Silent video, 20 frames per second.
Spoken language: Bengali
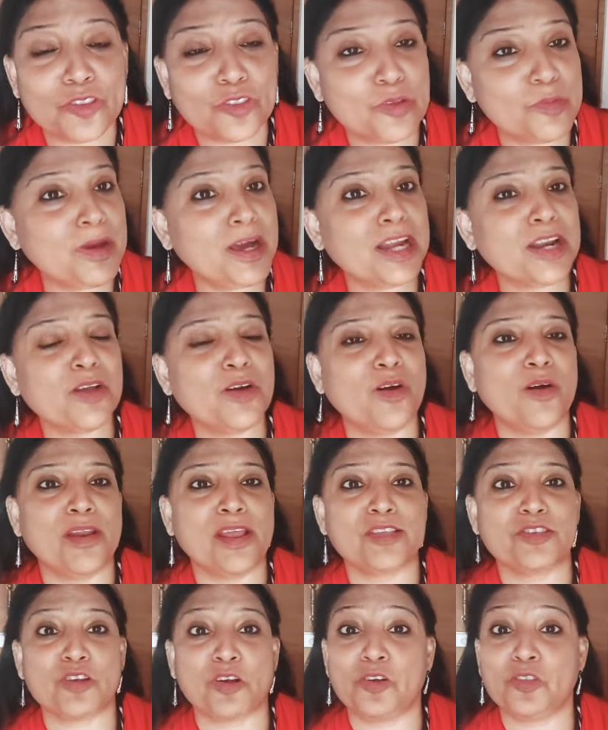তোমার
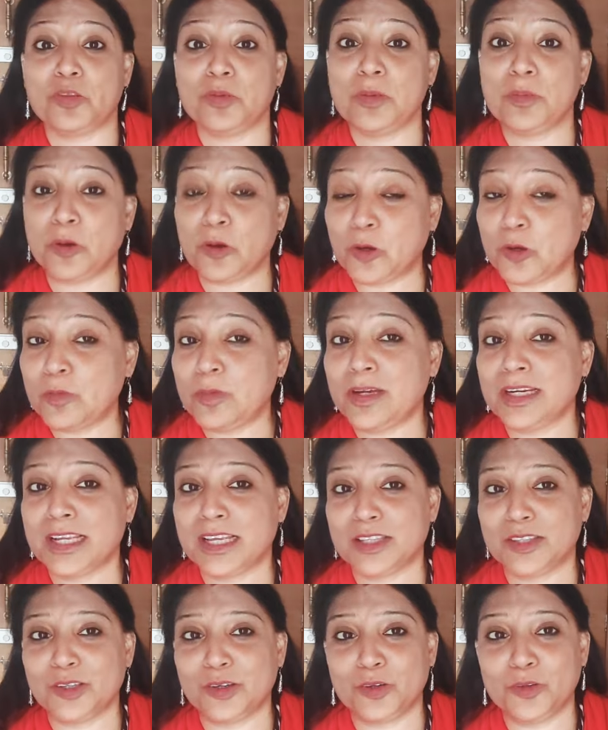ঘরে যখন তুমি
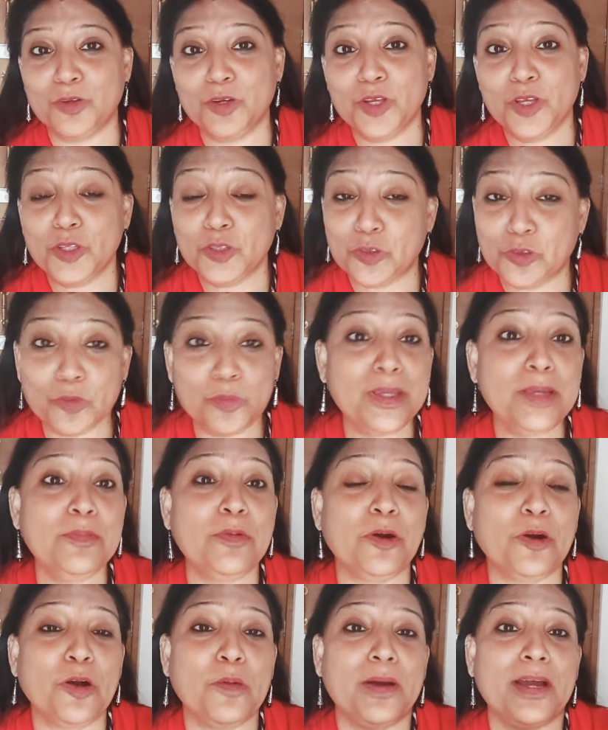ভগবানকে দাও তুমি
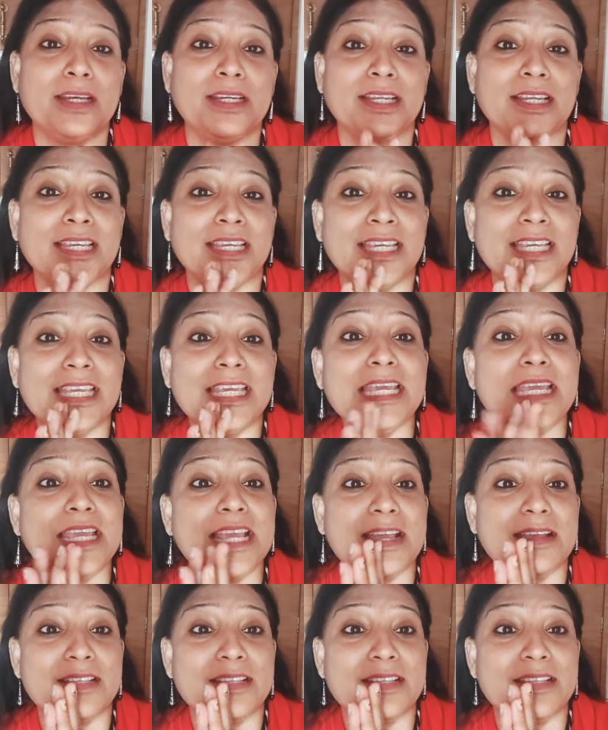ভগবানকে কি